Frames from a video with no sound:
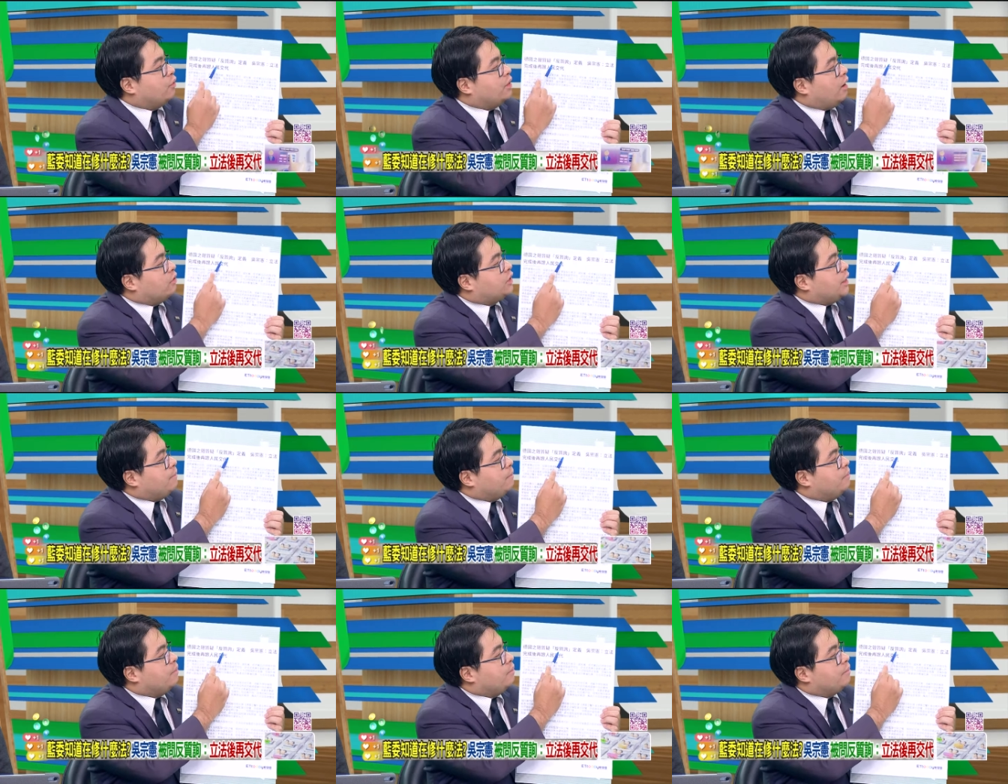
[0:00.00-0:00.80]
律要件，
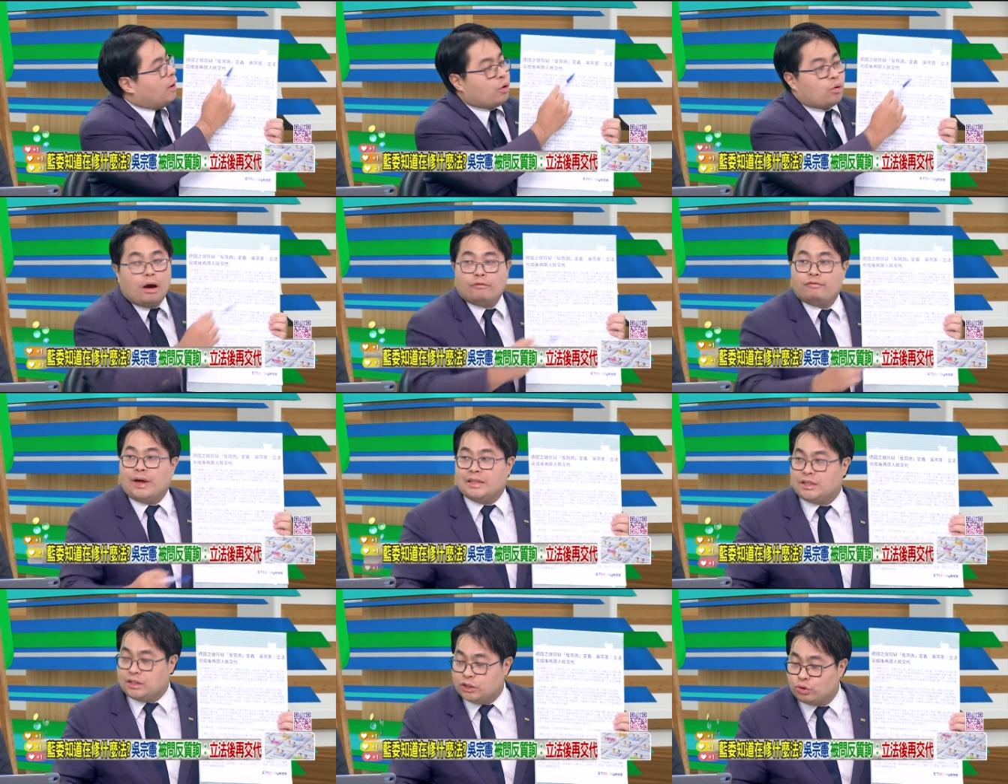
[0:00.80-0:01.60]
包括
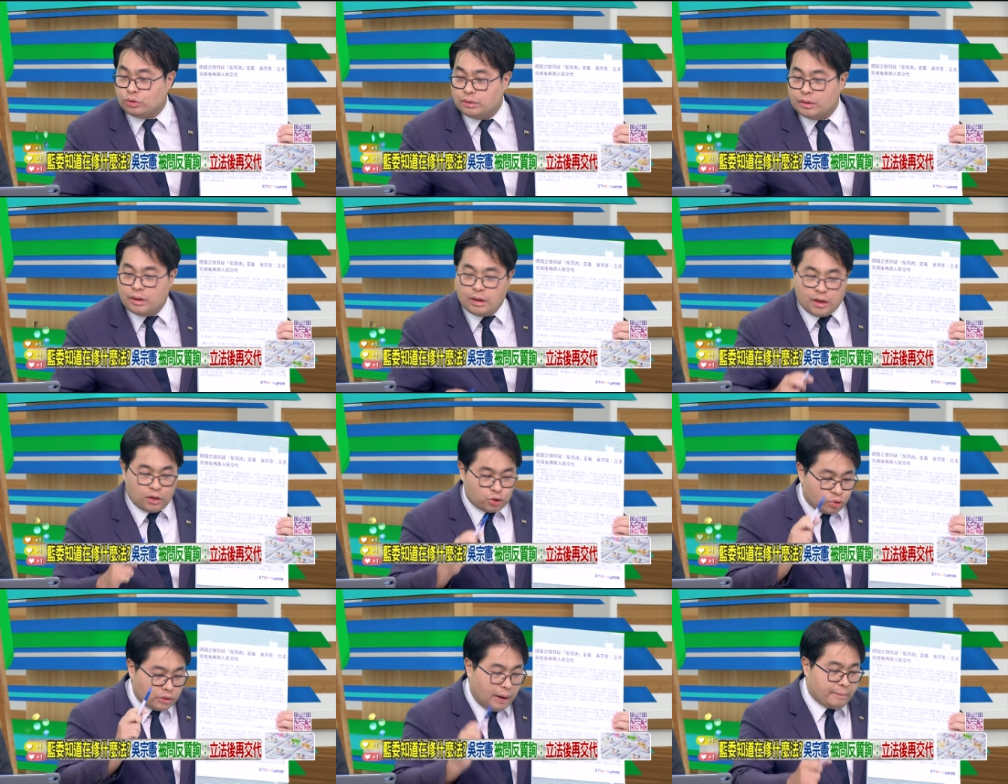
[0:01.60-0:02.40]
反直询，
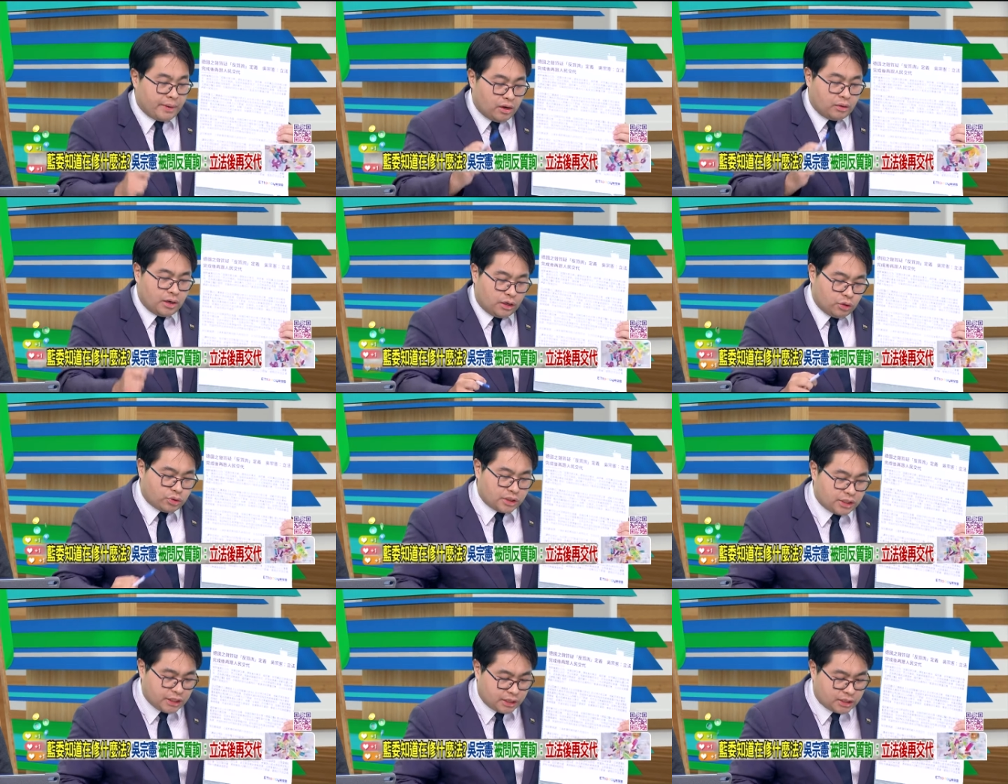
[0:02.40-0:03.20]
居然没有能力
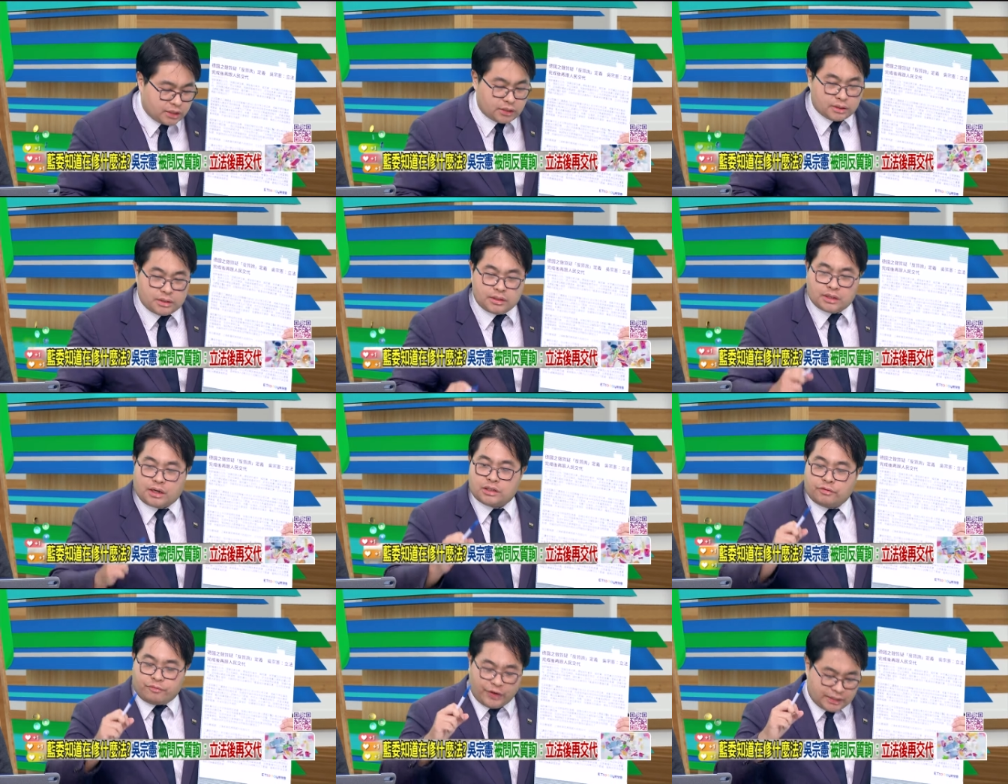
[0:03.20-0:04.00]
去解释，这个
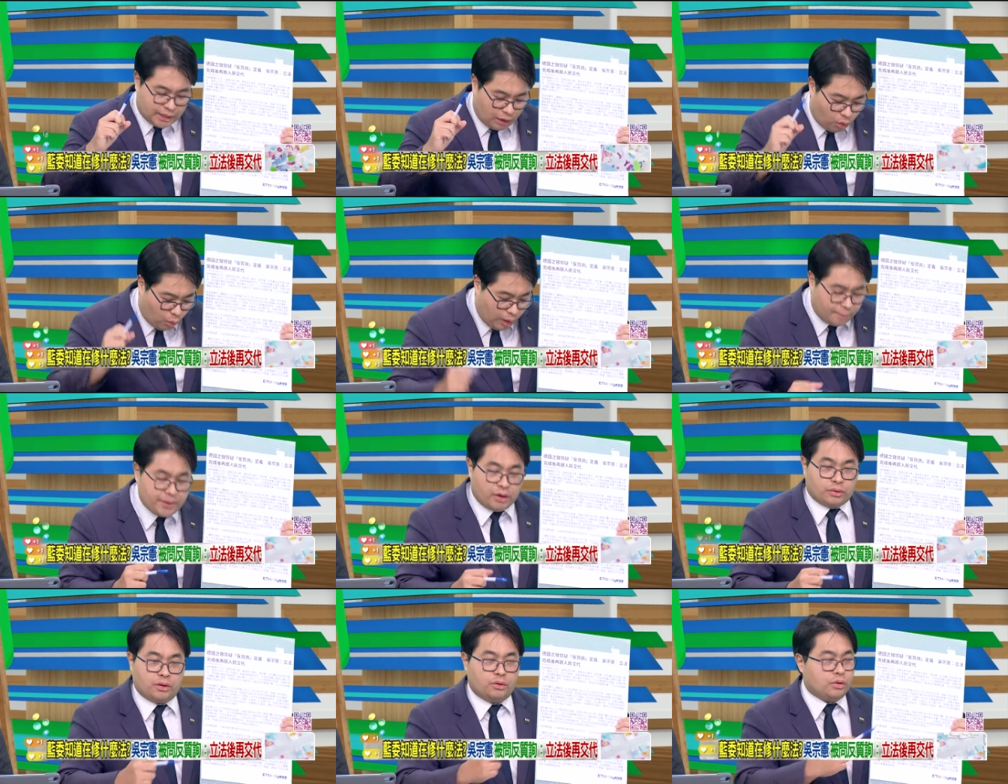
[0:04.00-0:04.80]
是非常荒
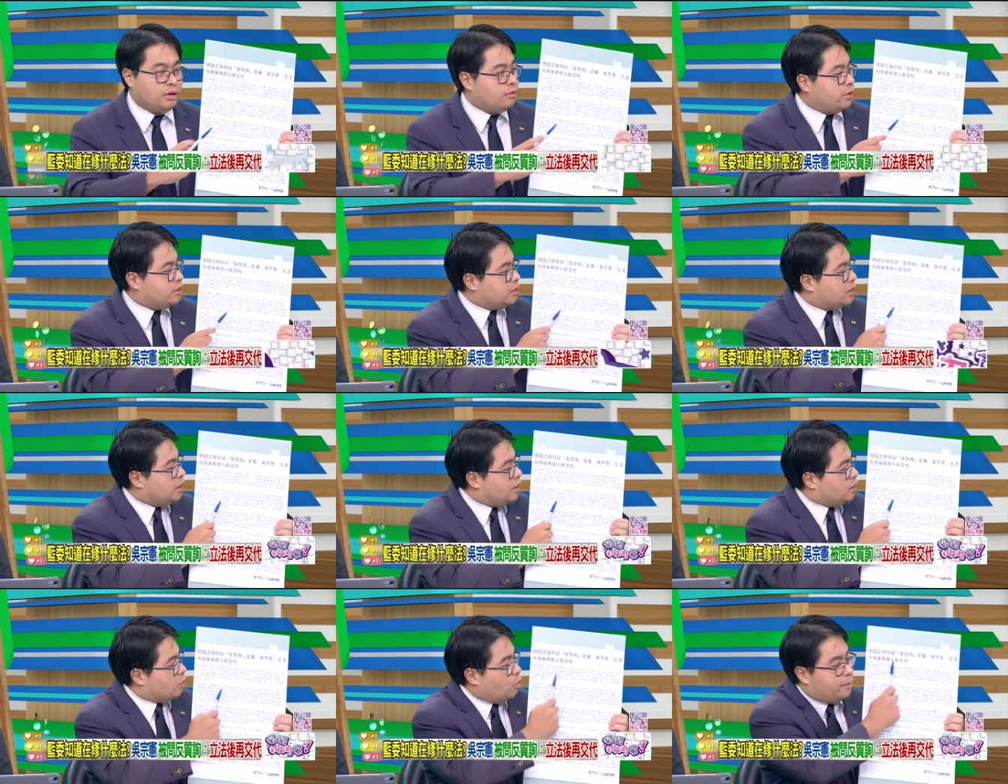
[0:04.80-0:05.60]
谬的。我认为
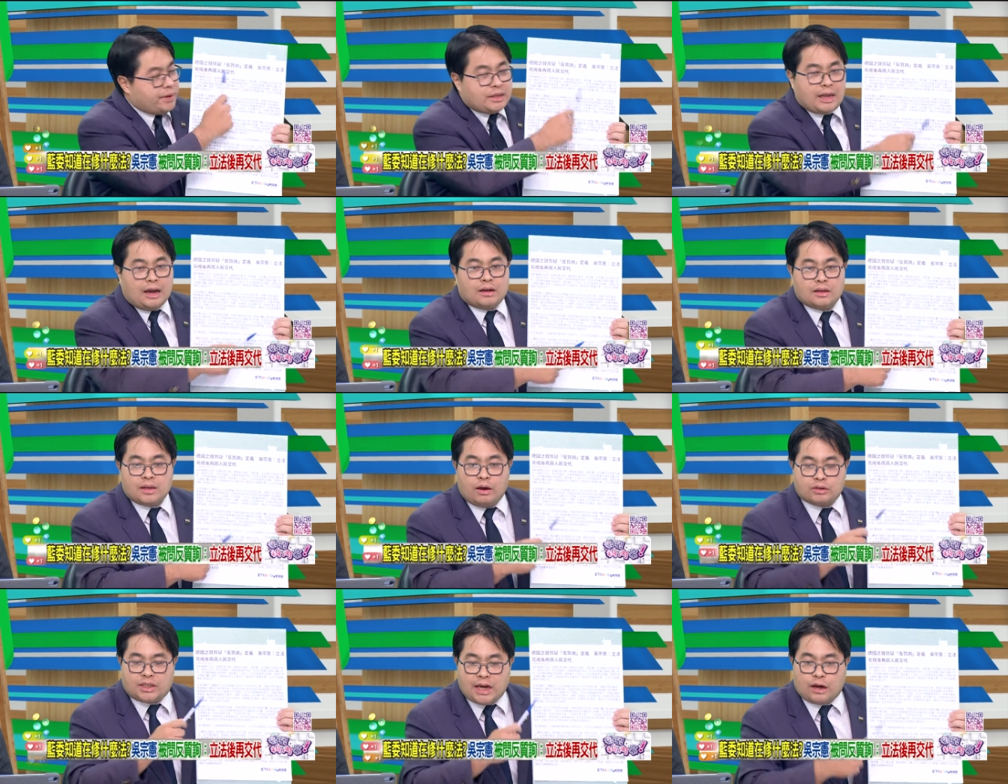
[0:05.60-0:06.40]
国民党
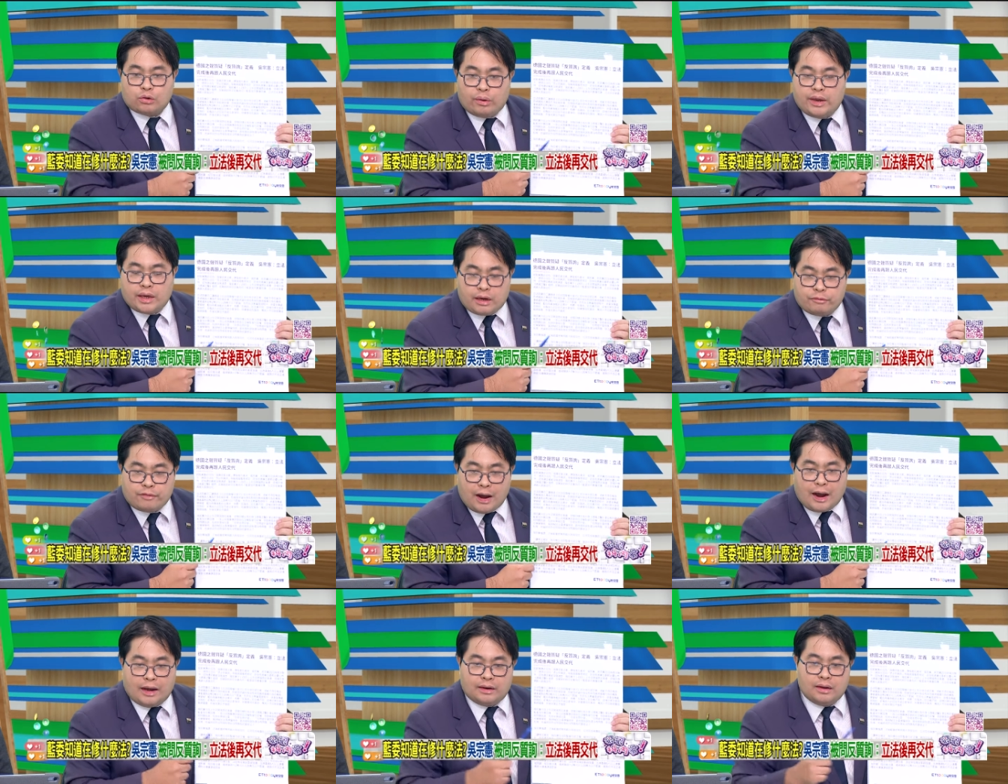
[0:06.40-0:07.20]
要强推一个
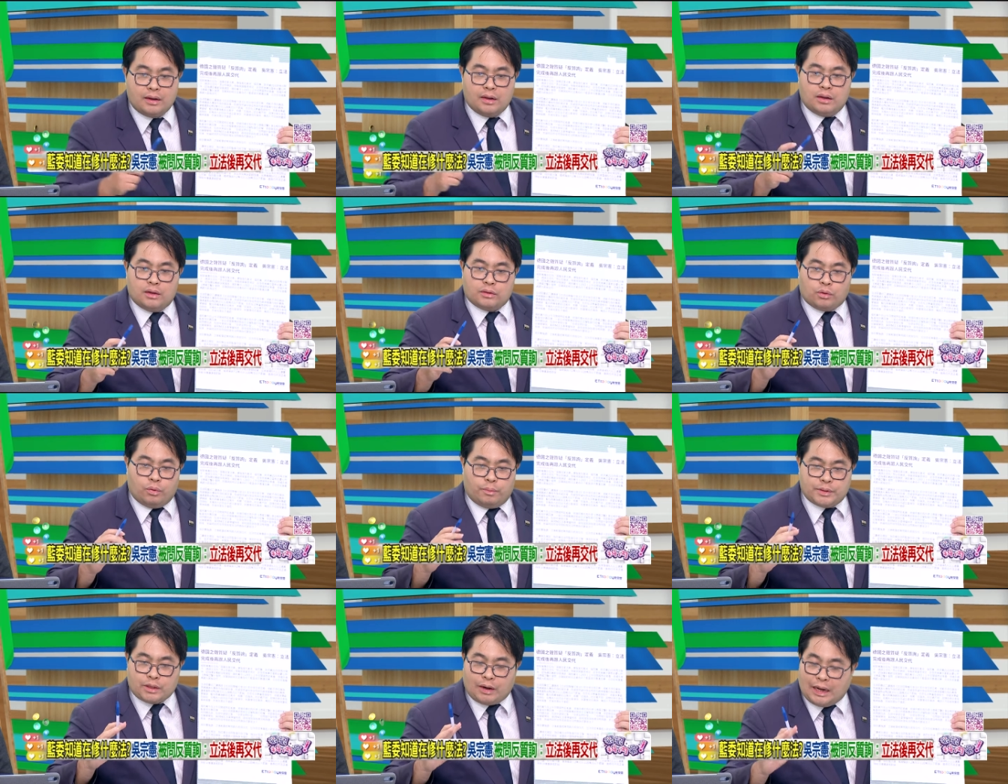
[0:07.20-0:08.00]
法案，我
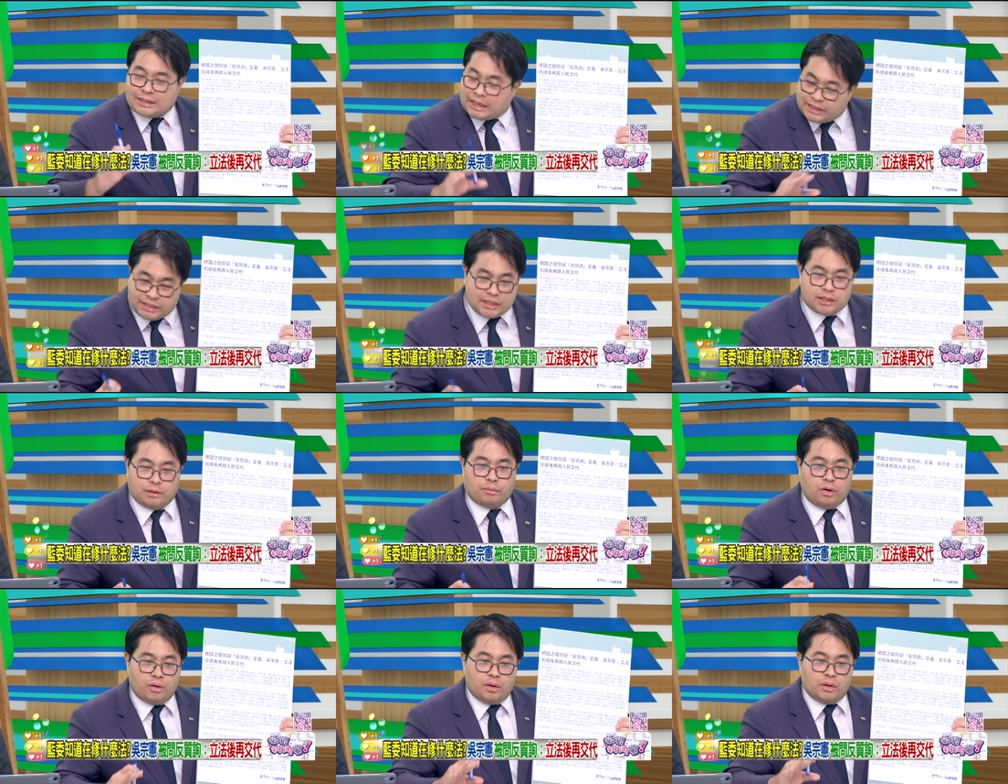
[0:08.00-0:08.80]
不知道他在急什么。